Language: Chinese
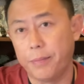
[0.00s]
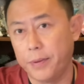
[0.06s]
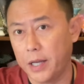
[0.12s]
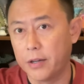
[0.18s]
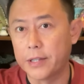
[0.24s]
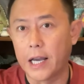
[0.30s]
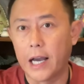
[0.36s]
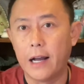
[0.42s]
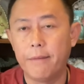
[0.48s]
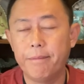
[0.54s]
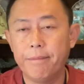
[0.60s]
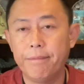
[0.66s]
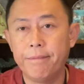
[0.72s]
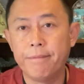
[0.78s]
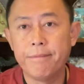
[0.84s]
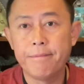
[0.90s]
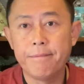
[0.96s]
比较大，
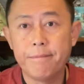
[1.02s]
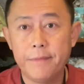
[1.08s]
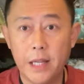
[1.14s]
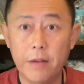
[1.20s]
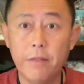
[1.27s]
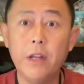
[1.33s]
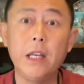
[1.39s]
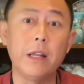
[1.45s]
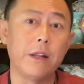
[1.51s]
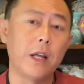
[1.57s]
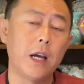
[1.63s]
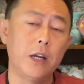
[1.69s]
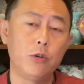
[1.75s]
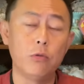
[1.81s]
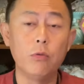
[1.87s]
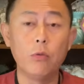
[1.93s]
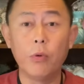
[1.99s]
因为你
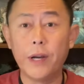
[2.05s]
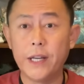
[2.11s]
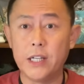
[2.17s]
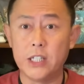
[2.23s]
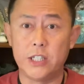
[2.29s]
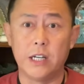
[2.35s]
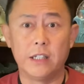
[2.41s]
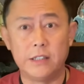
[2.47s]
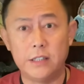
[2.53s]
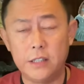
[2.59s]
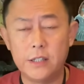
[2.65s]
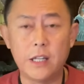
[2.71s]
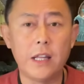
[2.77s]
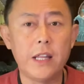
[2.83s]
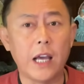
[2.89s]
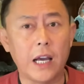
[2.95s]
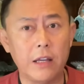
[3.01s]
在中国一个省级
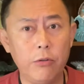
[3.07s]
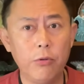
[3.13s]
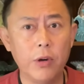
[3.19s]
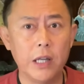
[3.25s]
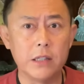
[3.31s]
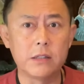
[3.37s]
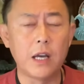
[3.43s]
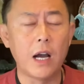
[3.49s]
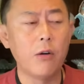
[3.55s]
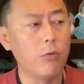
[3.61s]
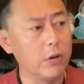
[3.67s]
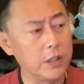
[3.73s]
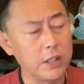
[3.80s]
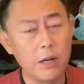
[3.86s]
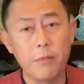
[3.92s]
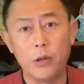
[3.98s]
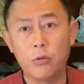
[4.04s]
三甲医院当
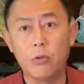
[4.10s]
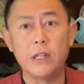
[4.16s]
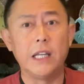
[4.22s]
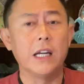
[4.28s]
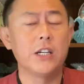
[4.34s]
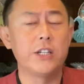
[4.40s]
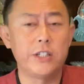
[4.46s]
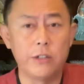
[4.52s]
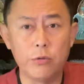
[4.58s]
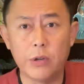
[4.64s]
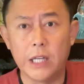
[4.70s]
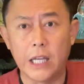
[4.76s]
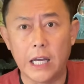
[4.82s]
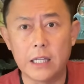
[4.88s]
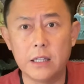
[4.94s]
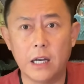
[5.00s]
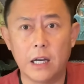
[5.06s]
过这么多年、十多
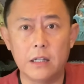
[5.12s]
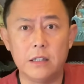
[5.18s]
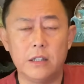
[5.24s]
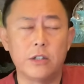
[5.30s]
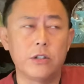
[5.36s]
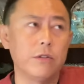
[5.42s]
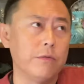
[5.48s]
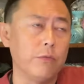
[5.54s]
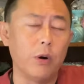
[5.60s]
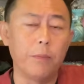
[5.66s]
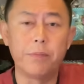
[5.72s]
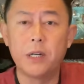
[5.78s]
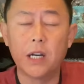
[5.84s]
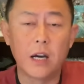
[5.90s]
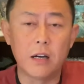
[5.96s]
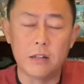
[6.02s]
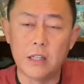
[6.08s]
年的，你是我不
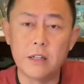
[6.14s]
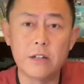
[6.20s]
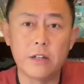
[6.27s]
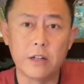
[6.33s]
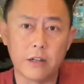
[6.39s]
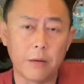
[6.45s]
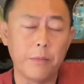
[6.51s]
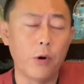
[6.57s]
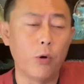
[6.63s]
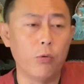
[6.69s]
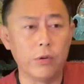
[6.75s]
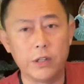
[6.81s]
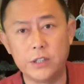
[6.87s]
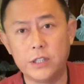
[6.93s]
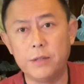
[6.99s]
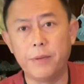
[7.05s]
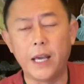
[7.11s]
知道您是什么护
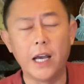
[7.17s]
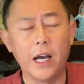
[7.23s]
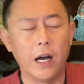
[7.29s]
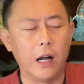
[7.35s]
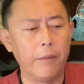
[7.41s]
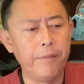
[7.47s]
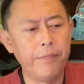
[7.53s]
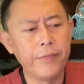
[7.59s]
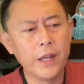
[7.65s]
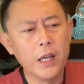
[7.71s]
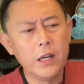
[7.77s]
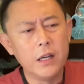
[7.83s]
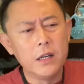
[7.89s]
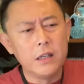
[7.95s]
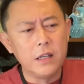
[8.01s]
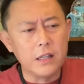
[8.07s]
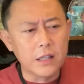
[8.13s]
士级别啊。
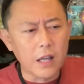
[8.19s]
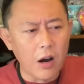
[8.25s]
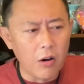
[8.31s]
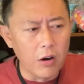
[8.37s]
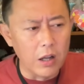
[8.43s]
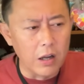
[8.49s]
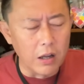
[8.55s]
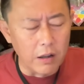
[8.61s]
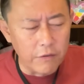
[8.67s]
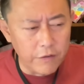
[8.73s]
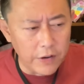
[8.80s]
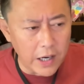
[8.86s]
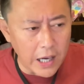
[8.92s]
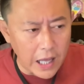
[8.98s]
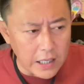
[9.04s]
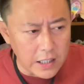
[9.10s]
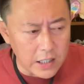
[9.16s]
你到了
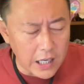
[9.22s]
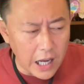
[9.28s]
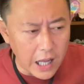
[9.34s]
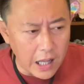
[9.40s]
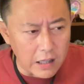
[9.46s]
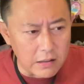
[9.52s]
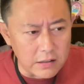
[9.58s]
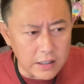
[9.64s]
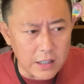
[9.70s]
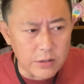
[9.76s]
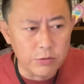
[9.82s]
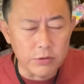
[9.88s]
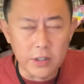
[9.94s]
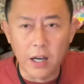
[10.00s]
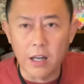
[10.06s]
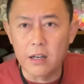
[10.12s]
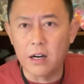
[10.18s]
芬兰一看，也
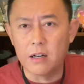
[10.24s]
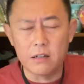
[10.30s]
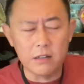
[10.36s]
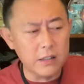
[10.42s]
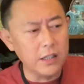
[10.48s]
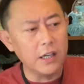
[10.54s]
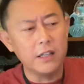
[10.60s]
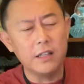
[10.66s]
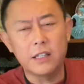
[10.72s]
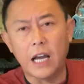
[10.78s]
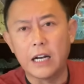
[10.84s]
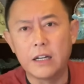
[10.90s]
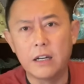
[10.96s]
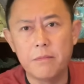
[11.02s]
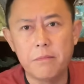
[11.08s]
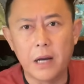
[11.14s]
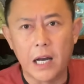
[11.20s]
许到那儿你给他打
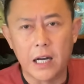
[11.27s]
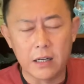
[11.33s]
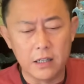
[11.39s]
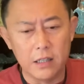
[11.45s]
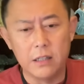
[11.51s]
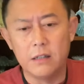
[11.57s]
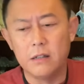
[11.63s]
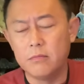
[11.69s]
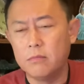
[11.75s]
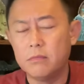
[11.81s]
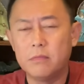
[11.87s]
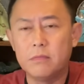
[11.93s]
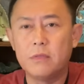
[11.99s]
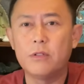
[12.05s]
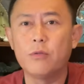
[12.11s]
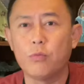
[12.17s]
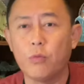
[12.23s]
针吧，给他
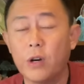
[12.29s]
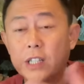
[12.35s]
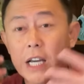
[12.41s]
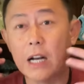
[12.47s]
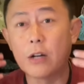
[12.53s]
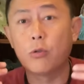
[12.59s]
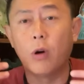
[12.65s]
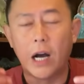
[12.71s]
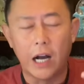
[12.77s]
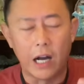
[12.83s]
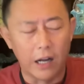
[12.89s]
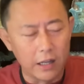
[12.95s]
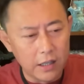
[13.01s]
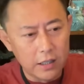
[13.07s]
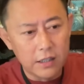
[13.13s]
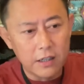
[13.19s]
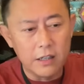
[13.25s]
就是我瞎说
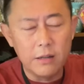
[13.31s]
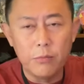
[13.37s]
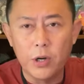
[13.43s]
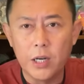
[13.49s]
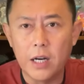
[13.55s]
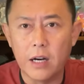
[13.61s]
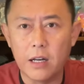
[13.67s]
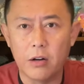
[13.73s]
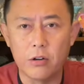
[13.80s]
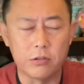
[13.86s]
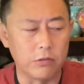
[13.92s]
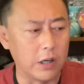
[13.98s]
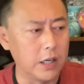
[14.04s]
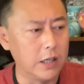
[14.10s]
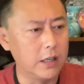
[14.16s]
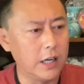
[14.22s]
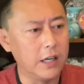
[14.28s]
啊，给他抹点药水
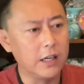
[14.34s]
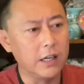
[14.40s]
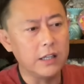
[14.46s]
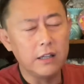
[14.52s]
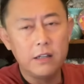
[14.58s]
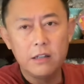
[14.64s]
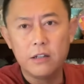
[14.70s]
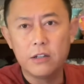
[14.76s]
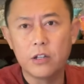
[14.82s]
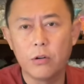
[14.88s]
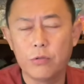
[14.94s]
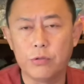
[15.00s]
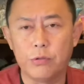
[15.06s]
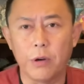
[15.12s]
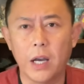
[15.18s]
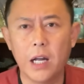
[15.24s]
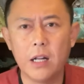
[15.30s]
啊，给他抽
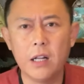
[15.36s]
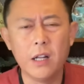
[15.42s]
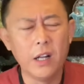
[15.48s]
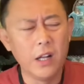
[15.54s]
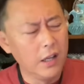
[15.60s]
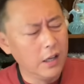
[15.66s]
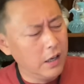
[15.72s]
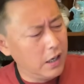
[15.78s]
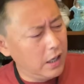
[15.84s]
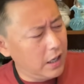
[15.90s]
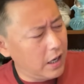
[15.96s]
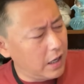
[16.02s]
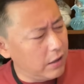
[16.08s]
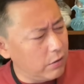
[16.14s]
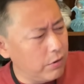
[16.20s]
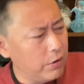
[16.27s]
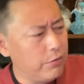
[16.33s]
血。哎呀，
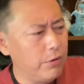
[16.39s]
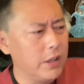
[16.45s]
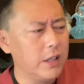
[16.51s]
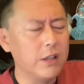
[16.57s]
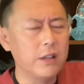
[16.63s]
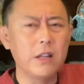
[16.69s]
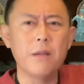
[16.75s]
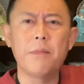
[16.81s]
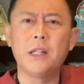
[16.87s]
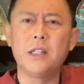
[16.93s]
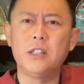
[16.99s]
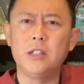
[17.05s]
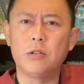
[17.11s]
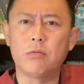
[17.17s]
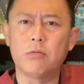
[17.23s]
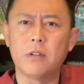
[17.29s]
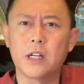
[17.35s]
你会觉得这么
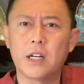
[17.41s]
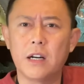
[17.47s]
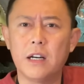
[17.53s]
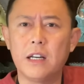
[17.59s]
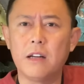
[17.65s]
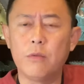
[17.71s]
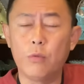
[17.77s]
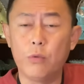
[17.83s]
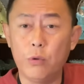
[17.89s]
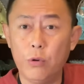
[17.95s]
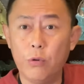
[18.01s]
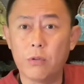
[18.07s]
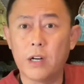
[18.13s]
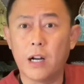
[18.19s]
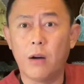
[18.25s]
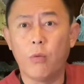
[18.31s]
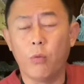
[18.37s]
基础的事儿，你
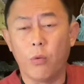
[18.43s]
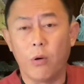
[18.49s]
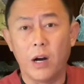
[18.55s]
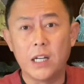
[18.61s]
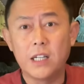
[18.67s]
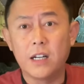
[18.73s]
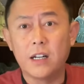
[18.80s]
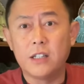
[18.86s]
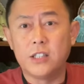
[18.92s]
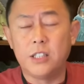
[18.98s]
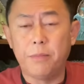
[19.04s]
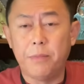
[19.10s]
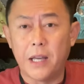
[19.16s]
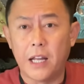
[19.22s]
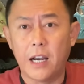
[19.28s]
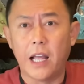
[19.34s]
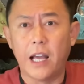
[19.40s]
用着我这个级
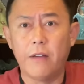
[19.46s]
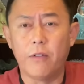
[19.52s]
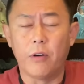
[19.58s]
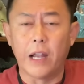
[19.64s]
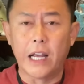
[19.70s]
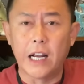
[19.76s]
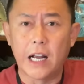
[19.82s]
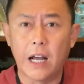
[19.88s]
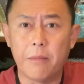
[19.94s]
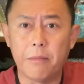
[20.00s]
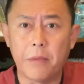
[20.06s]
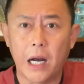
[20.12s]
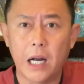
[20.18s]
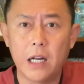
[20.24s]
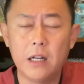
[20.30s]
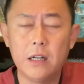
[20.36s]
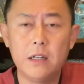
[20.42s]
别 level 来干
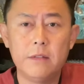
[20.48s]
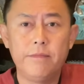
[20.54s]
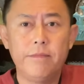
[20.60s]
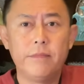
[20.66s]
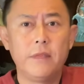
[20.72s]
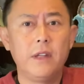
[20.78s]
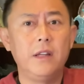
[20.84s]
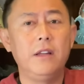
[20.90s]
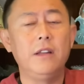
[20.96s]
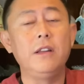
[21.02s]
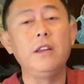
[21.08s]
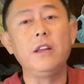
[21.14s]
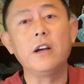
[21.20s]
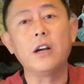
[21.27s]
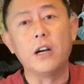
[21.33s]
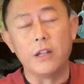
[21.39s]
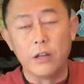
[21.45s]
吗？你
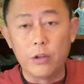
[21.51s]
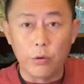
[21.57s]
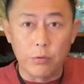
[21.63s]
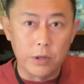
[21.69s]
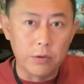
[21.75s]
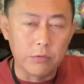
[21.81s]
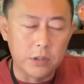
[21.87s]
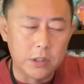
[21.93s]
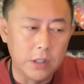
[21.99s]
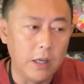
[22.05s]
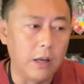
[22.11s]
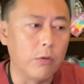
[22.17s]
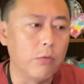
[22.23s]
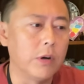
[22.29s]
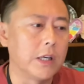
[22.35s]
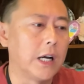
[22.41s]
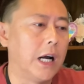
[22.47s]
你可能有这种心理
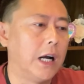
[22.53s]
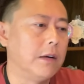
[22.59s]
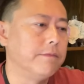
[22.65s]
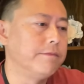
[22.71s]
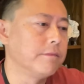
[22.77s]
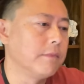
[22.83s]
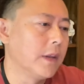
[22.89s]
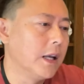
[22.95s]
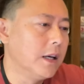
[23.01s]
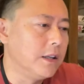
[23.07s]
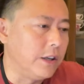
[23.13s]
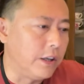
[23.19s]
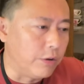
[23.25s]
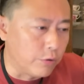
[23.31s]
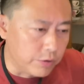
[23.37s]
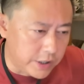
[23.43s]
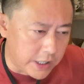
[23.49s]
落差，
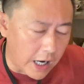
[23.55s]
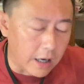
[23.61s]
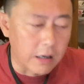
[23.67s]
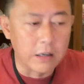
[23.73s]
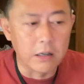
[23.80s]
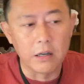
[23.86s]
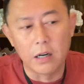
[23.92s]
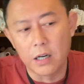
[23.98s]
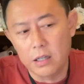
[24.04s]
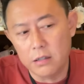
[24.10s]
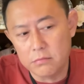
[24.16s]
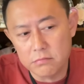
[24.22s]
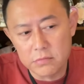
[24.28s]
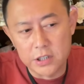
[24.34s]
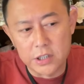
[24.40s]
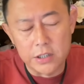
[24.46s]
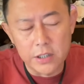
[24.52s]
你就降格了，
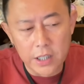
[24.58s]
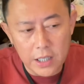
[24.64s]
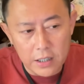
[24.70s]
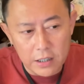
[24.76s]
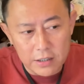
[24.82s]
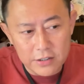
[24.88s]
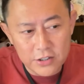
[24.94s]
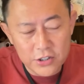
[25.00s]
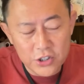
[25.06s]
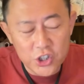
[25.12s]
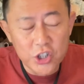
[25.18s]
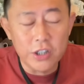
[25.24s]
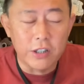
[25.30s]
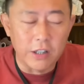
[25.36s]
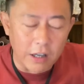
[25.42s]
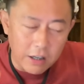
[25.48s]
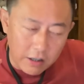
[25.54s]
职业
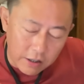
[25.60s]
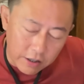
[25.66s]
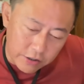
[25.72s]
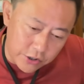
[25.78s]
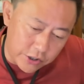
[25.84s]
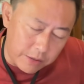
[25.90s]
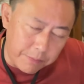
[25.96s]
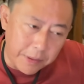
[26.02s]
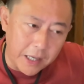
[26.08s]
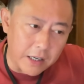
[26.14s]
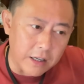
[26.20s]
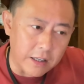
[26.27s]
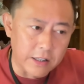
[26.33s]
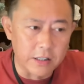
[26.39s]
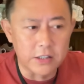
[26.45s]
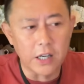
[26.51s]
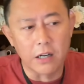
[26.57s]
技能和级别
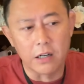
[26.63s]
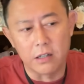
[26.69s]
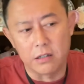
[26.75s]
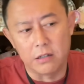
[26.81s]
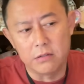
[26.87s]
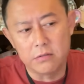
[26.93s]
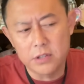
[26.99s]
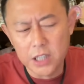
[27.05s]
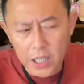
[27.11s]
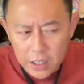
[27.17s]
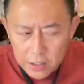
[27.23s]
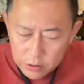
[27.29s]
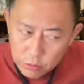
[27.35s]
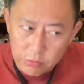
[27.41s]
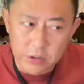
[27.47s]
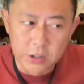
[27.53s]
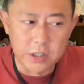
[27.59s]
可能降格。这
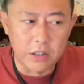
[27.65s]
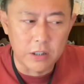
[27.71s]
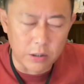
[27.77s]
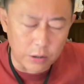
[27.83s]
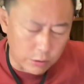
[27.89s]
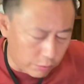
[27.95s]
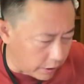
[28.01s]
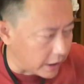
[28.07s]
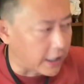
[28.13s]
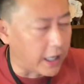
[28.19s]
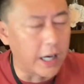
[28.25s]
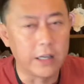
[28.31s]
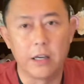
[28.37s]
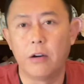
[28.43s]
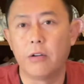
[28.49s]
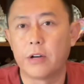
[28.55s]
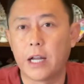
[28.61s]
个东西是最大
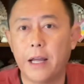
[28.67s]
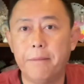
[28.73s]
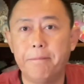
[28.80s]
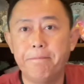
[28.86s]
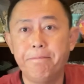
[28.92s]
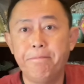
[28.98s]
挑战，